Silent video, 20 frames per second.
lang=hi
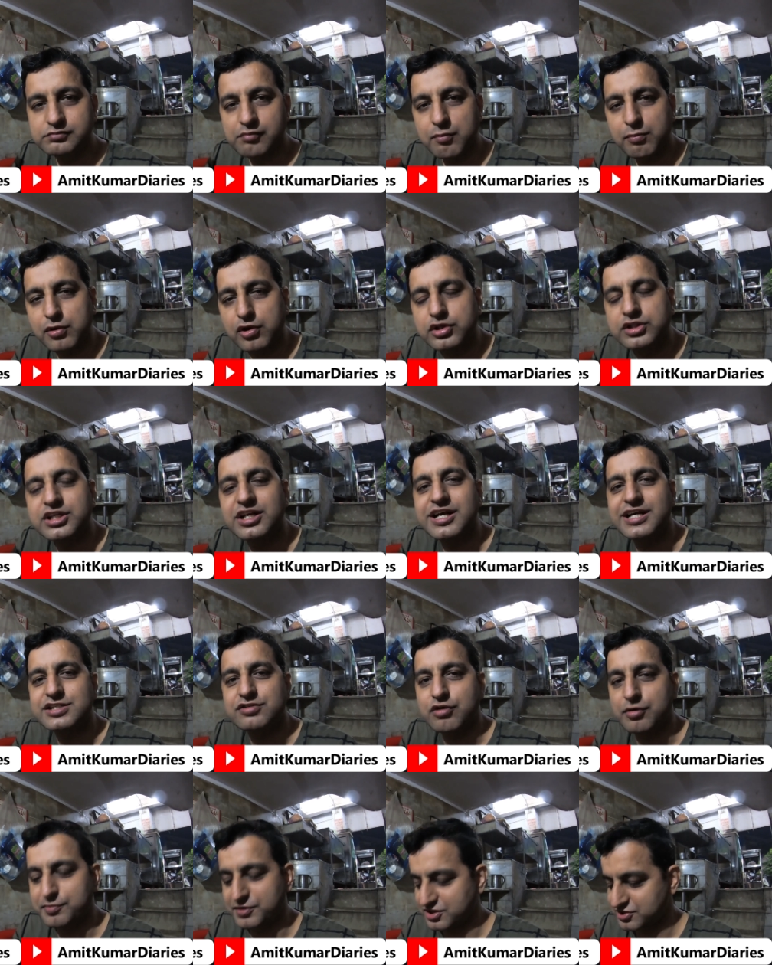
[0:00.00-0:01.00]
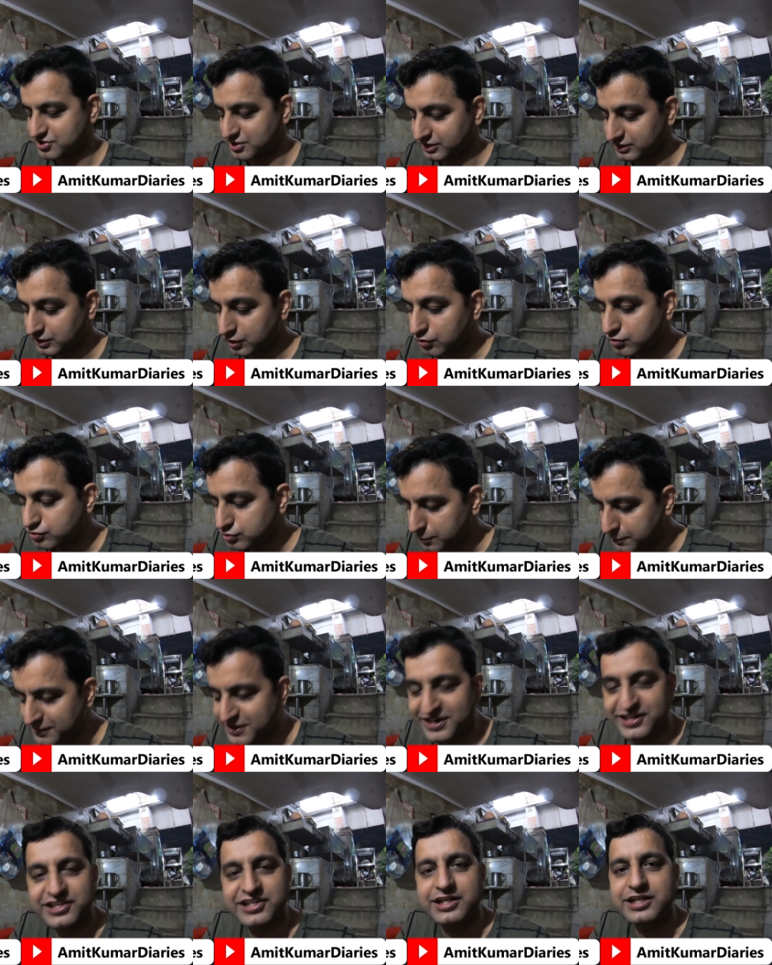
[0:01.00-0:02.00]
बहुत ही लाजवाब टेस्ट रहता है और जो
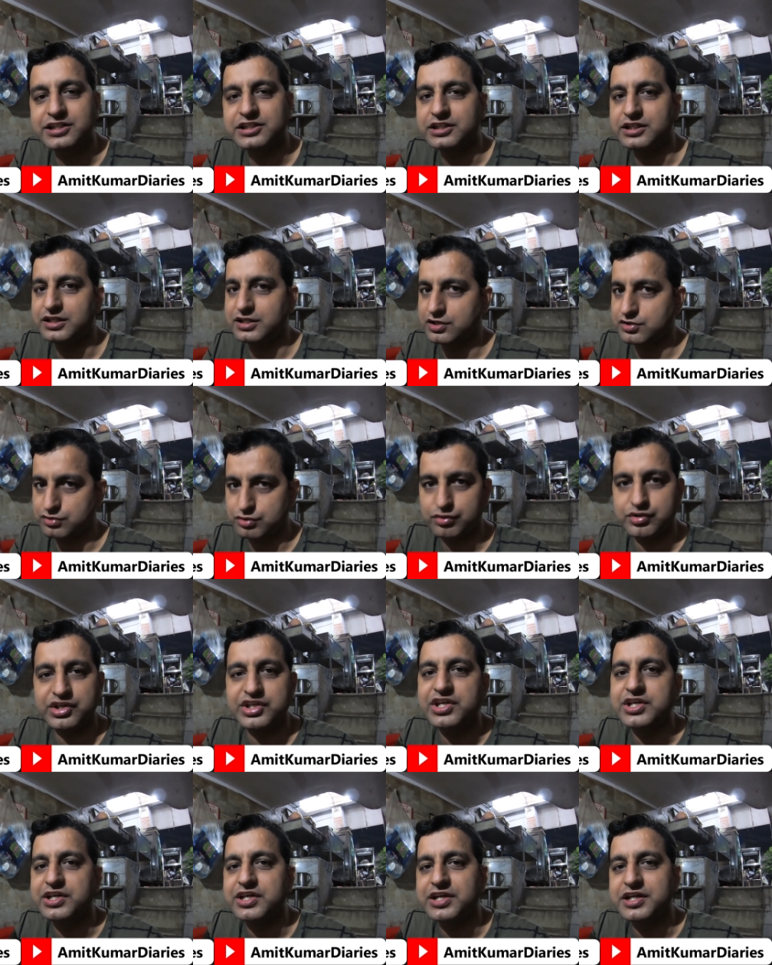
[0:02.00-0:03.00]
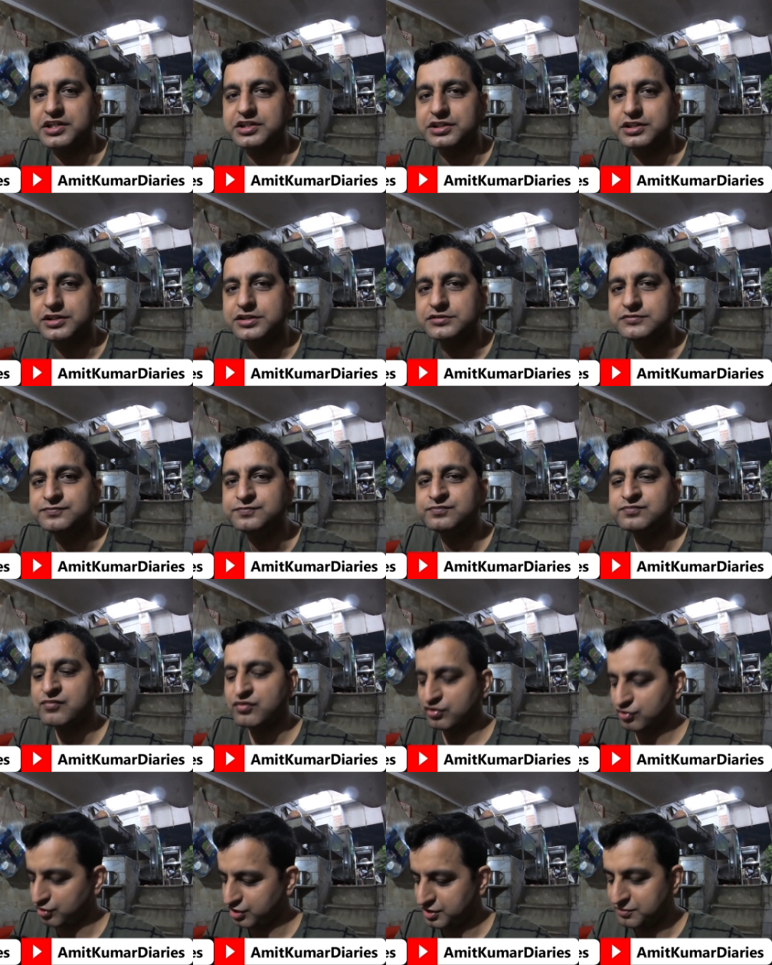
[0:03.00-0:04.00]
पराठे रहते हैं ये शुद्ध घी के रहते हैं
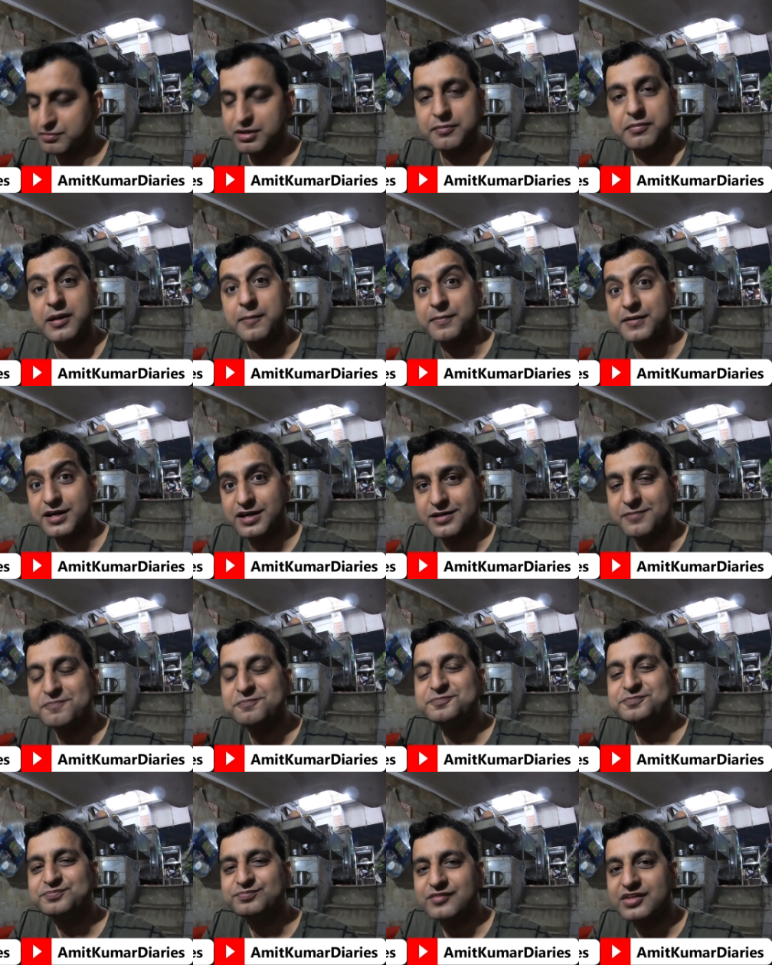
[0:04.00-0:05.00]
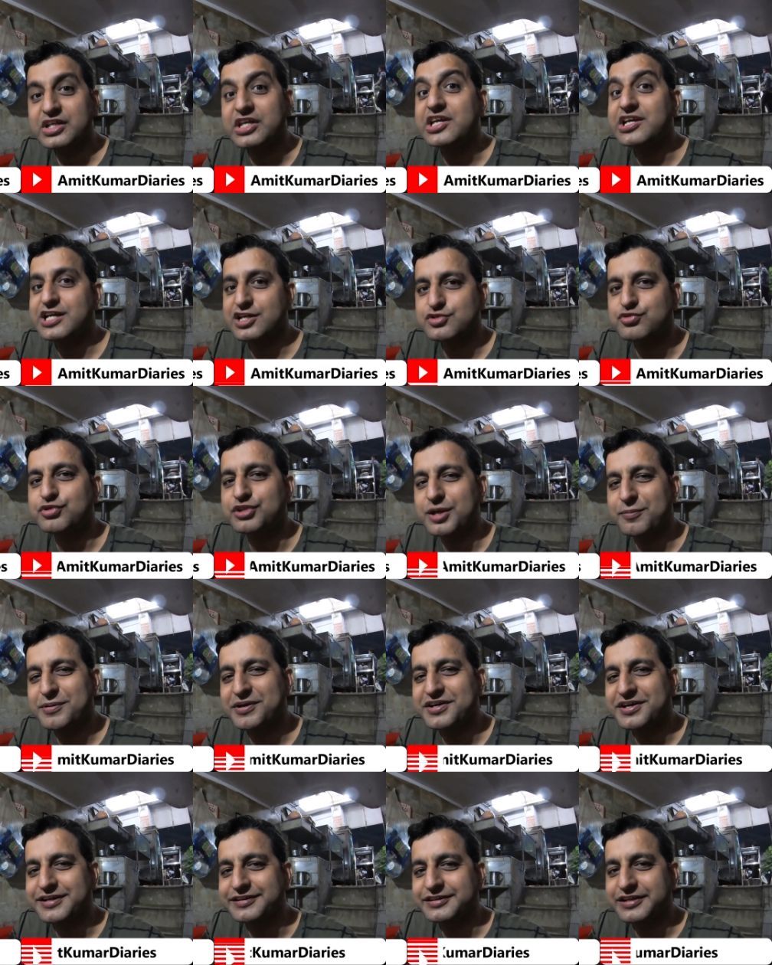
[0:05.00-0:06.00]
तो इनमें भी अपना घी का
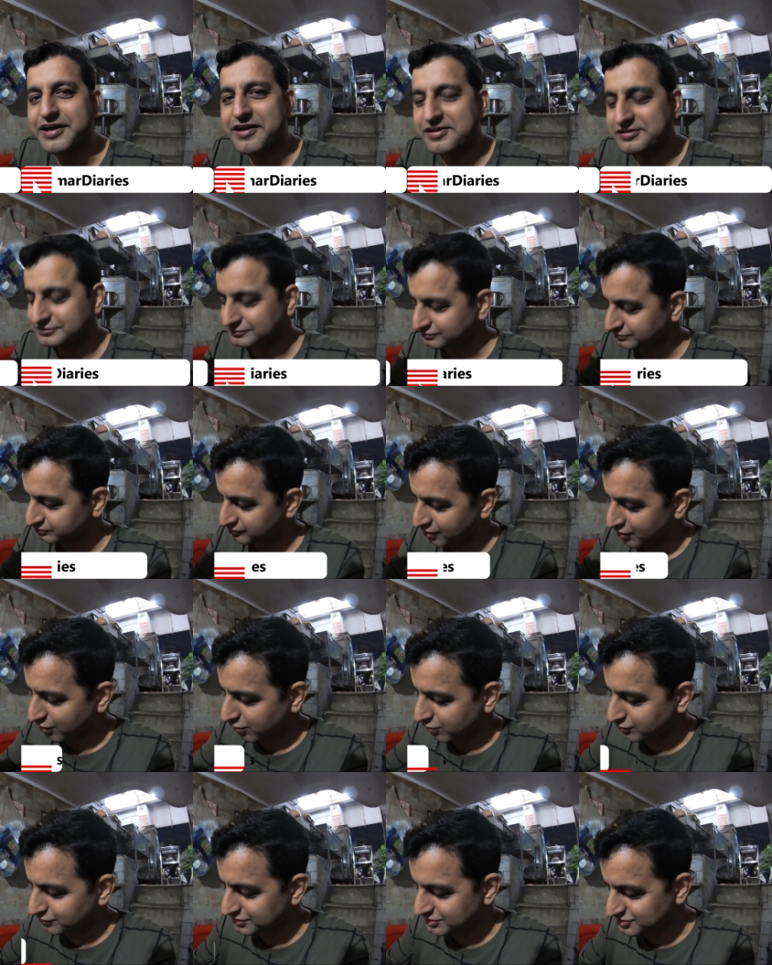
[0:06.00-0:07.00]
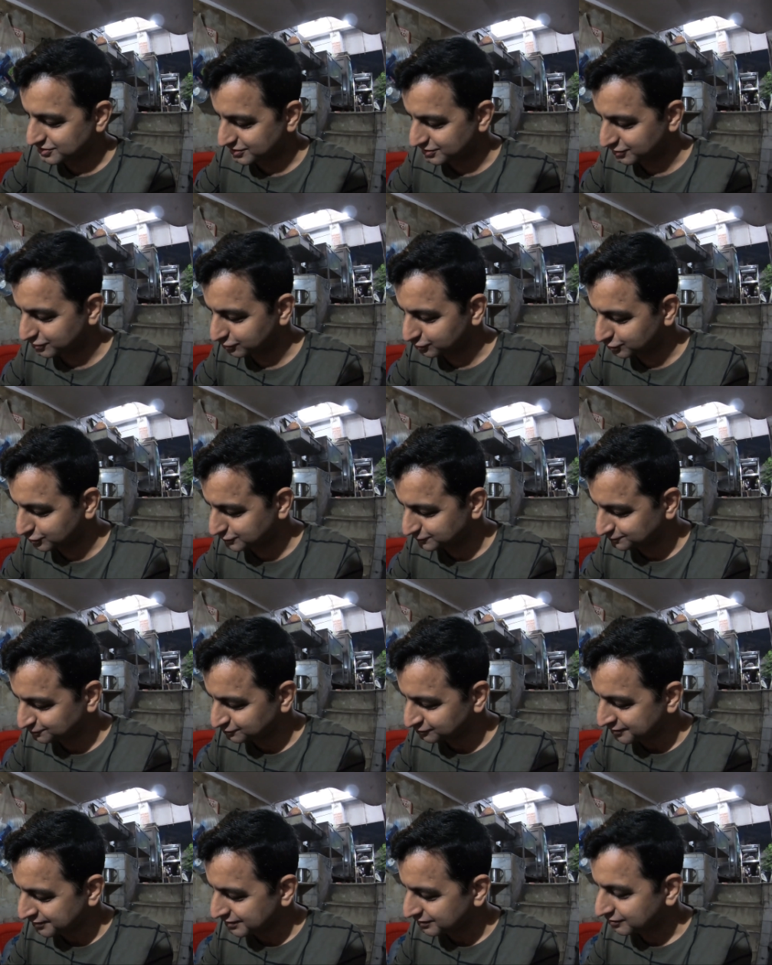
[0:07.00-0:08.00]
सोनापन रहता है और ये चटनी तो
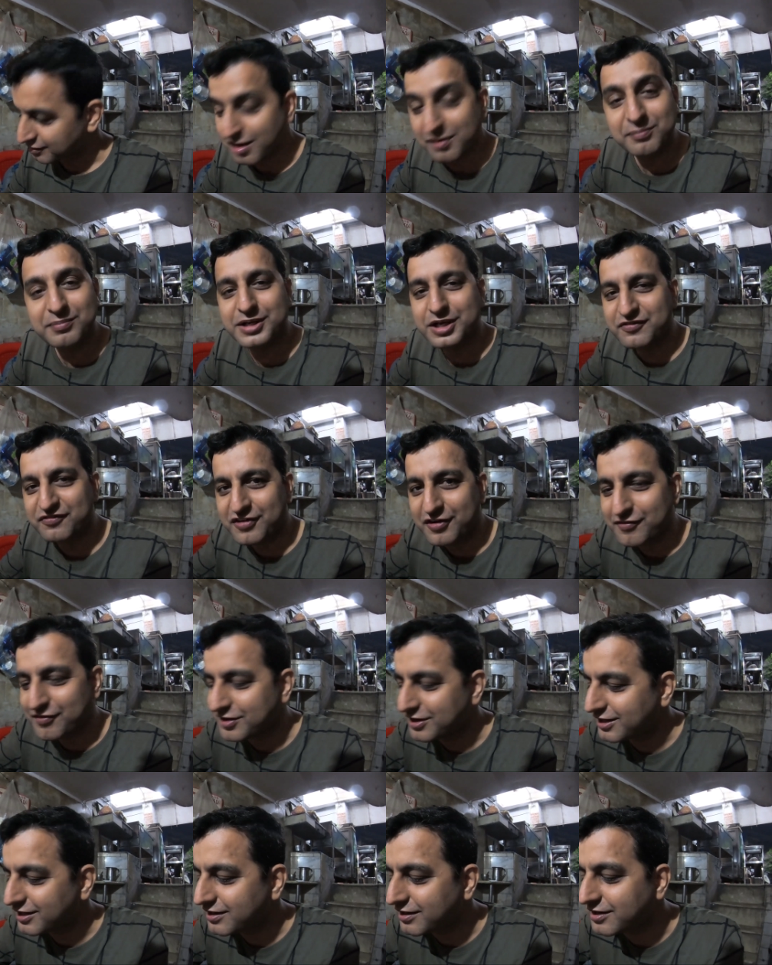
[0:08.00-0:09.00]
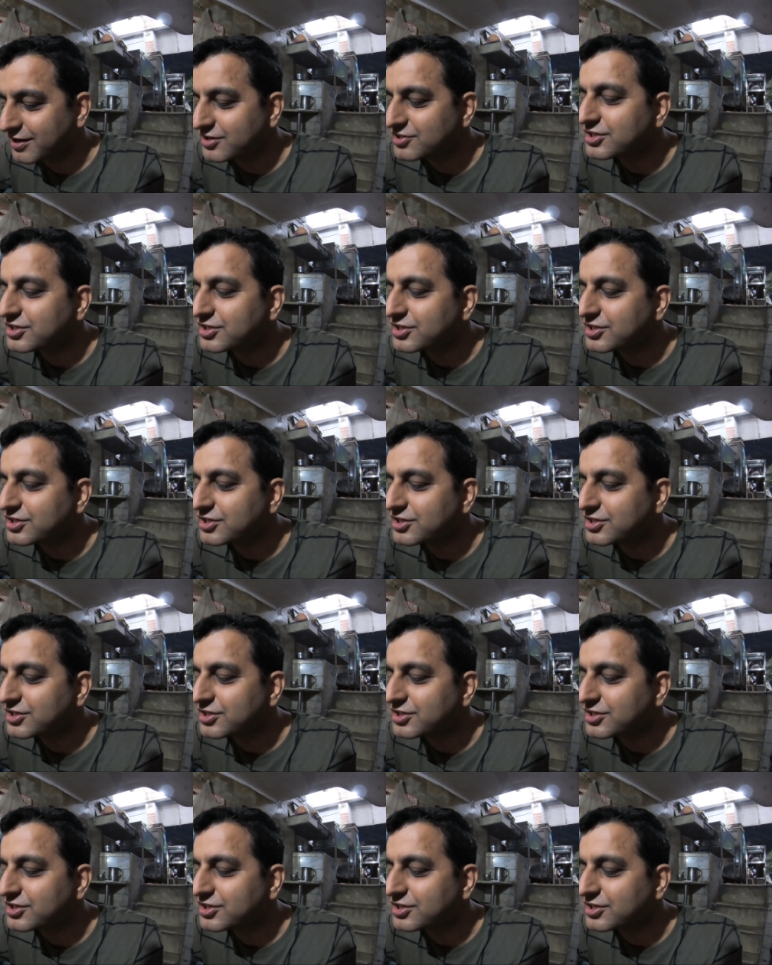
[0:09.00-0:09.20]
मेरी फेवरेट है रेड